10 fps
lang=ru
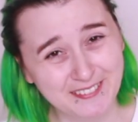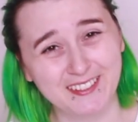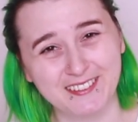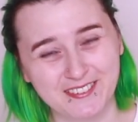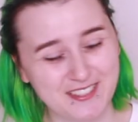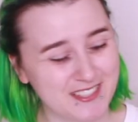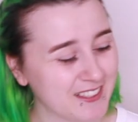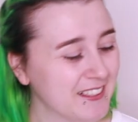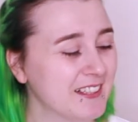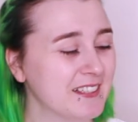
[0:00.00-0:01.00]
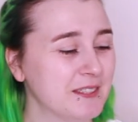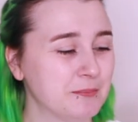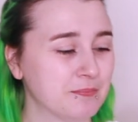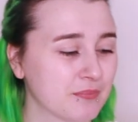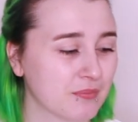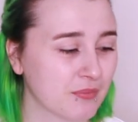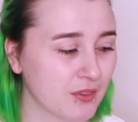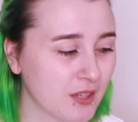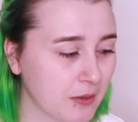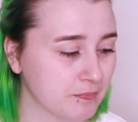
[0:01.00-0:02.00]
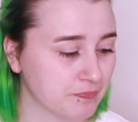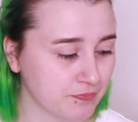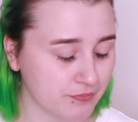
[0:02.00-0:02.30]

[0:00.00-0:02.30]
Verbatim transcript: потому что, да,